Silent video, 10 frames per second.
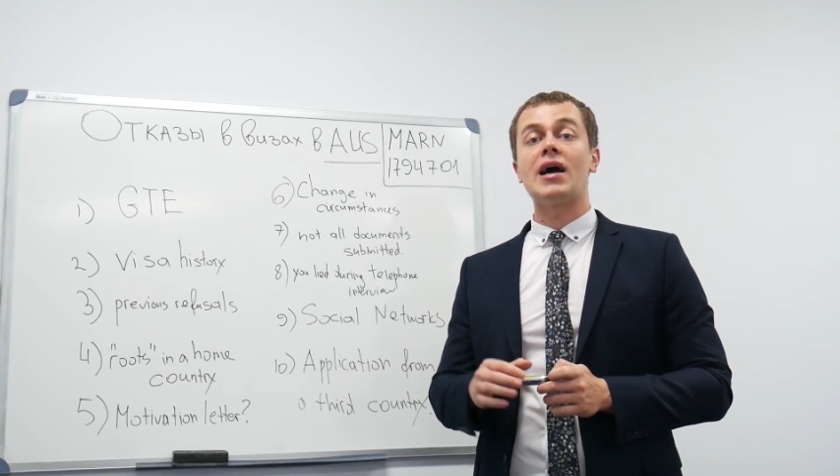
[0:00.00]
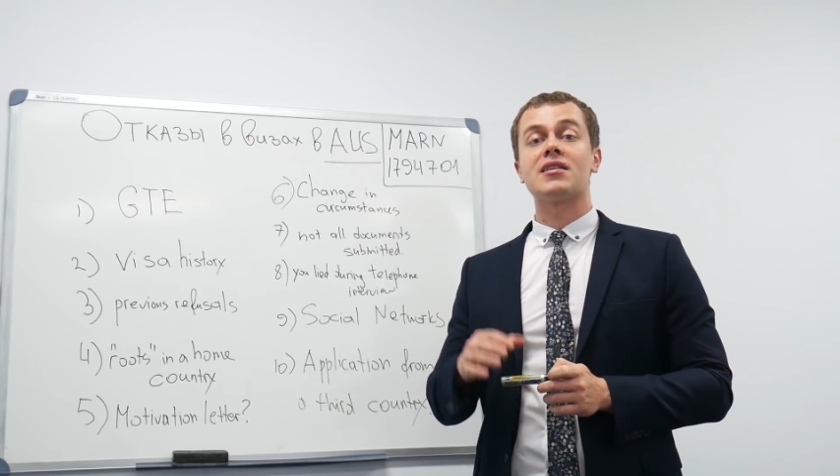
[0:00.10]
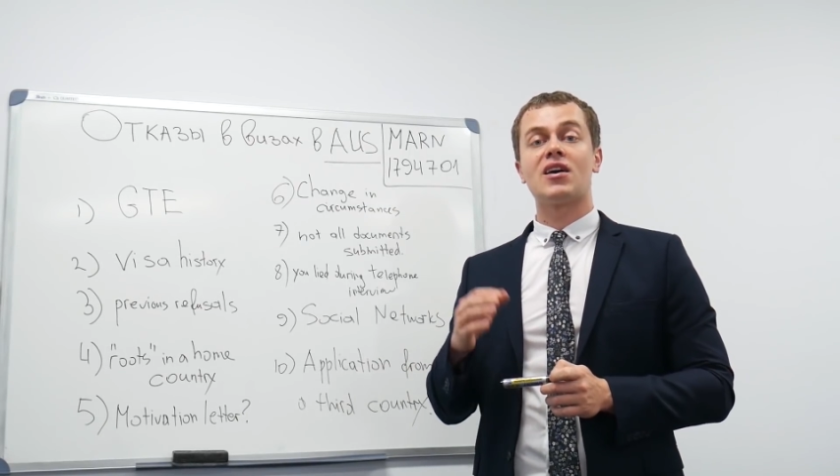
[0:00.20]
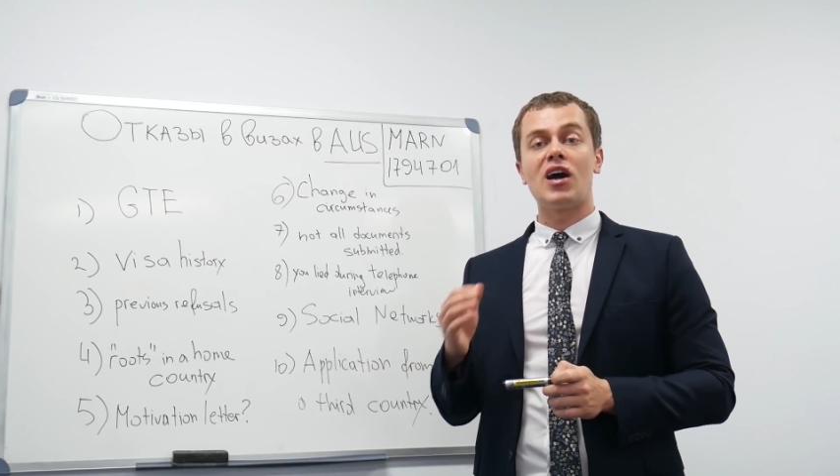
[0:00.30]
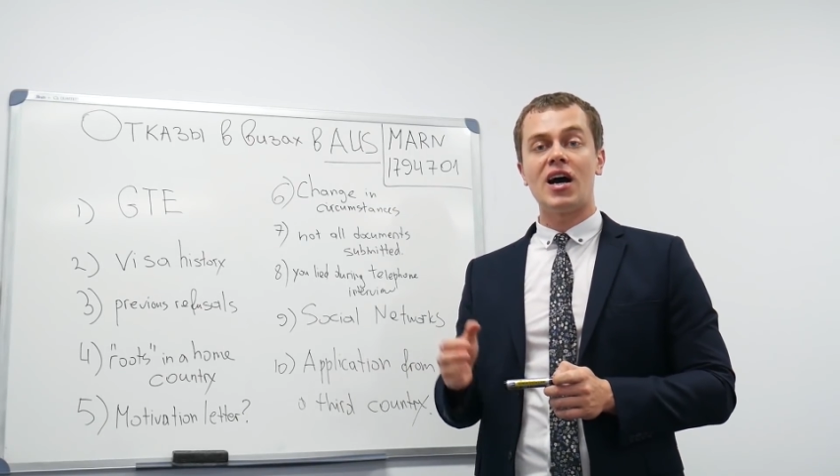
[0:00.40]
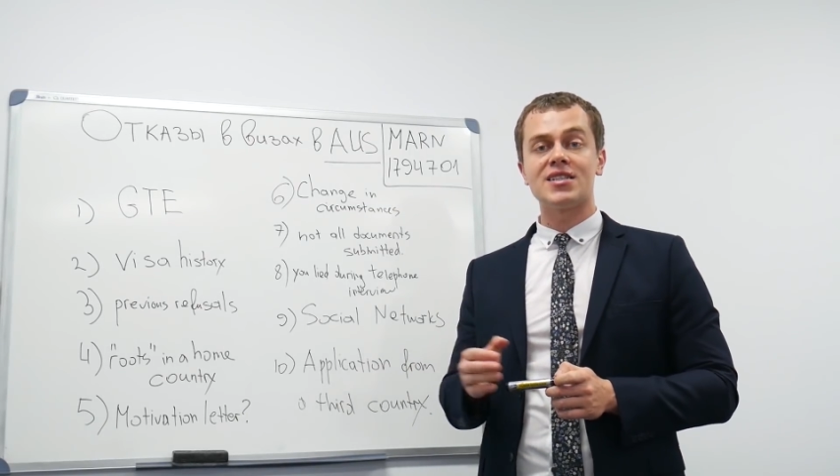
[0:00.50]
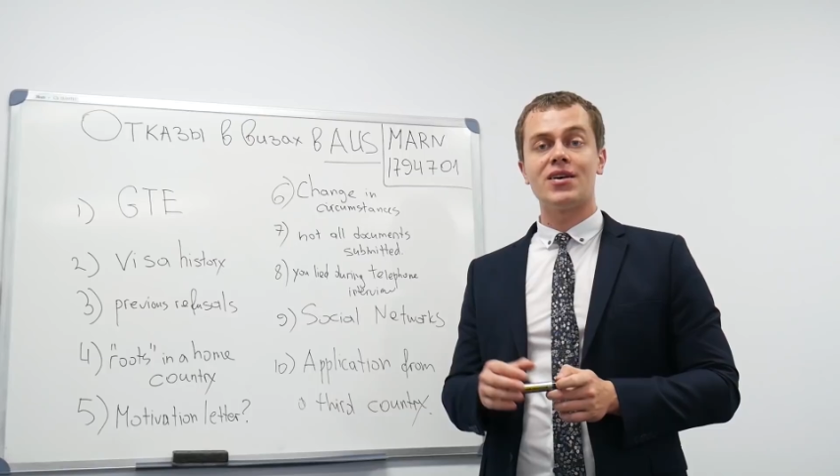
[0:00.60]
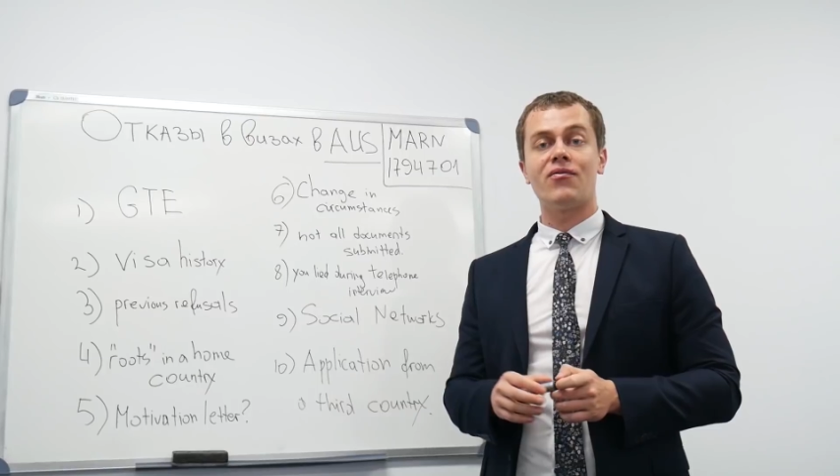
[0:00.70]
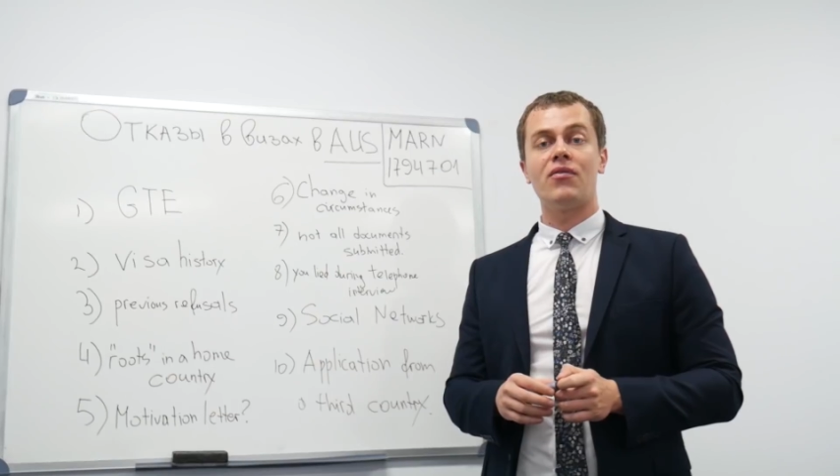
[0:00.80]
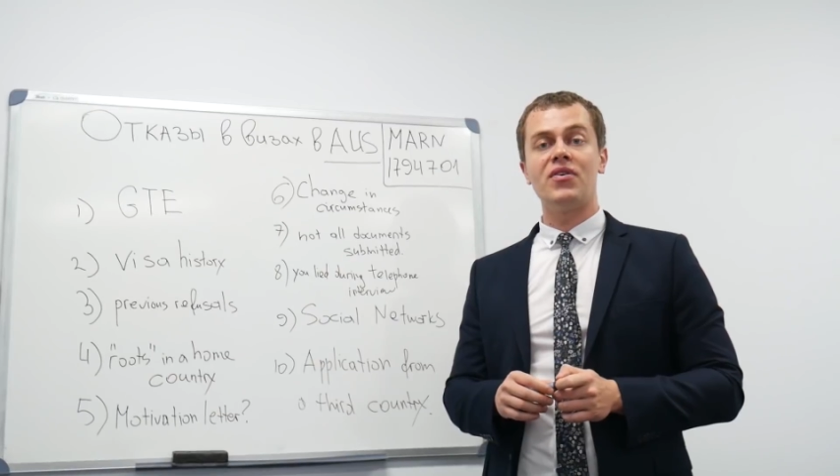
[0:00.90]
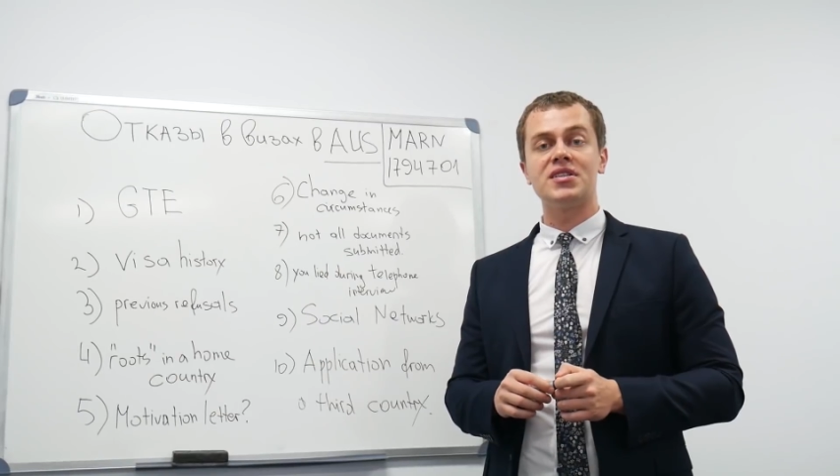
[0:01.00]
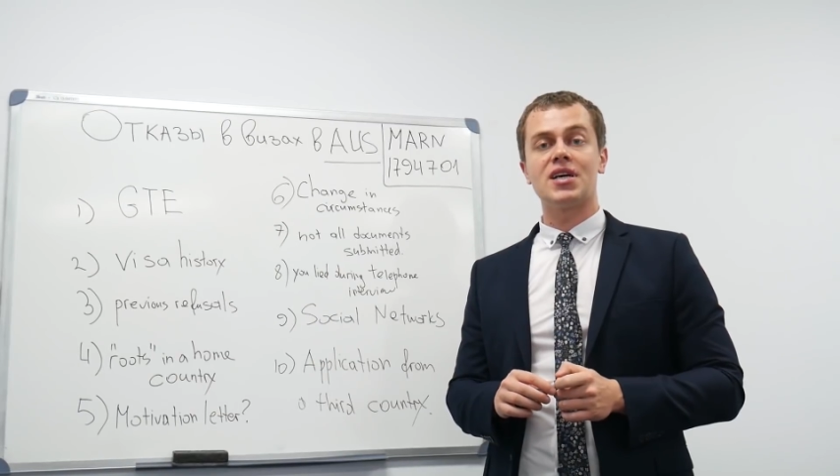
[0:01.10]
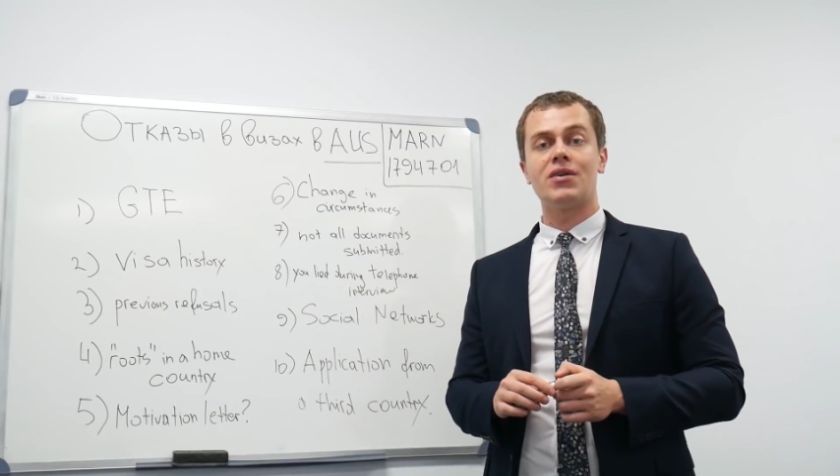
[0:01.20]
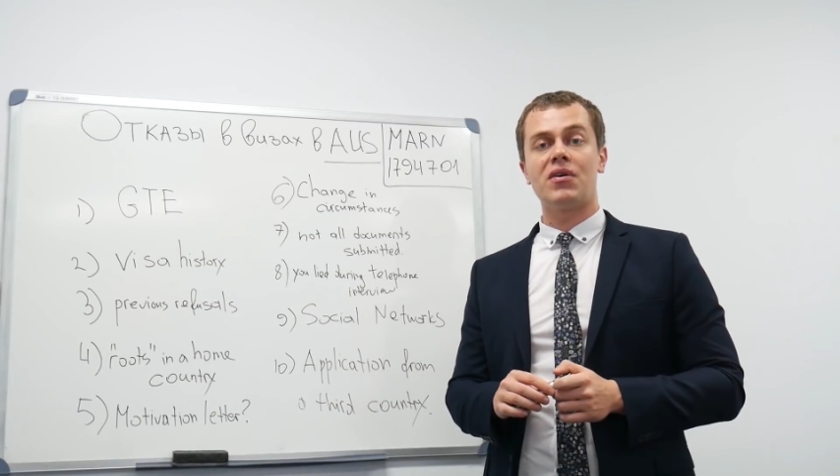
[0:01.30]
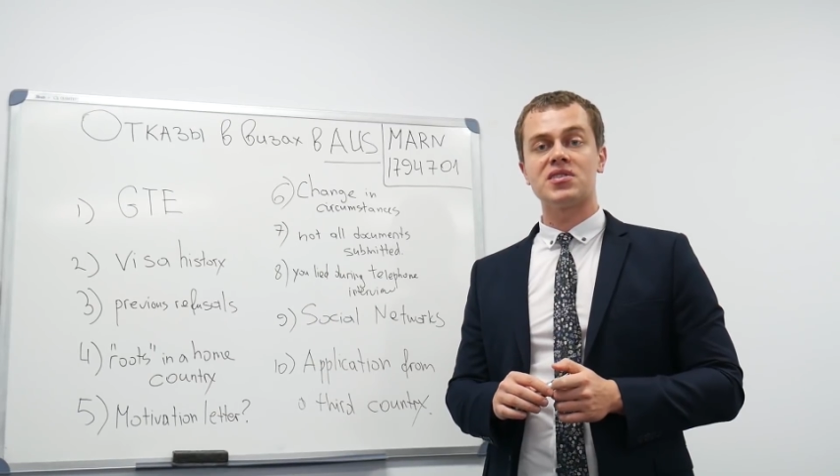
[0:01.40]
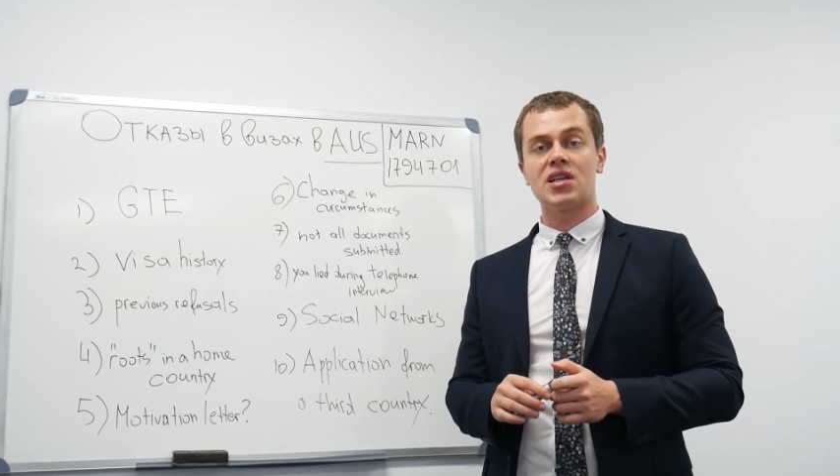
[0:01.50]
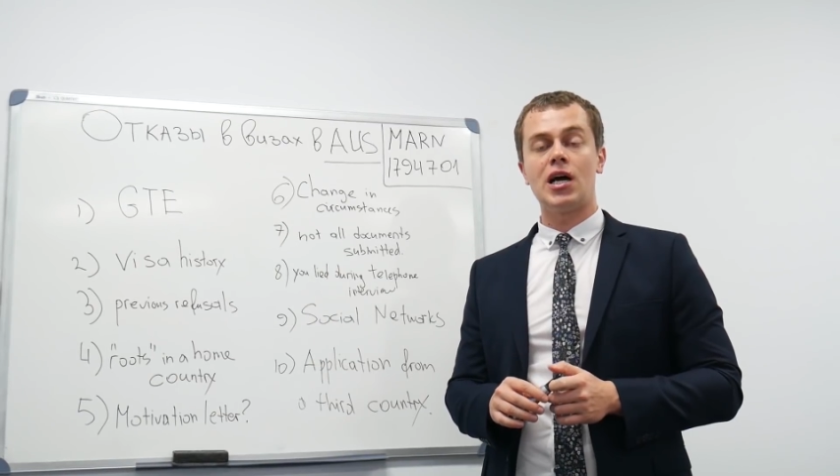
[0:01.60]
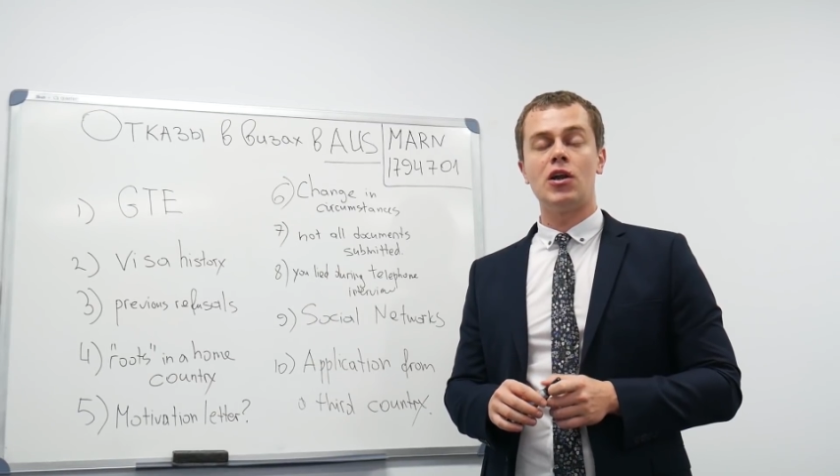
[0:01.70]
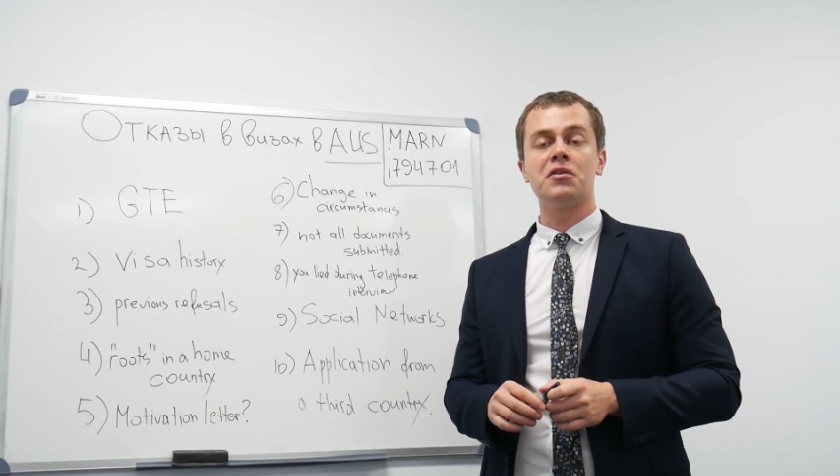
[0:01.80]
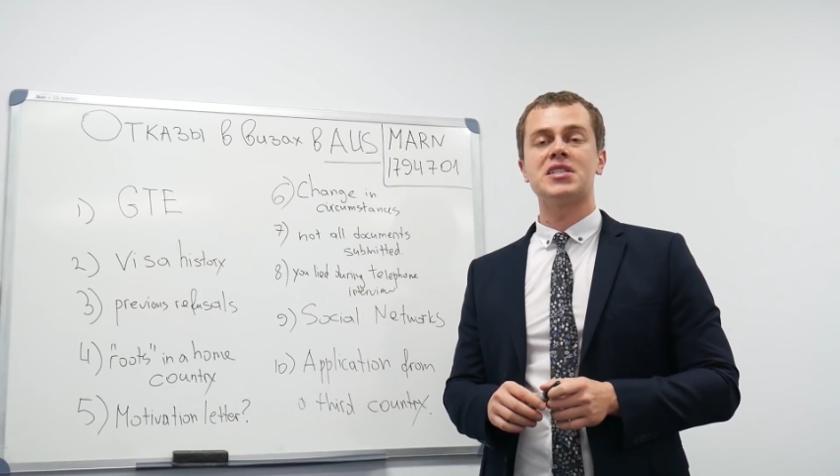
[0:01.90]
отказов в визах в Австралии.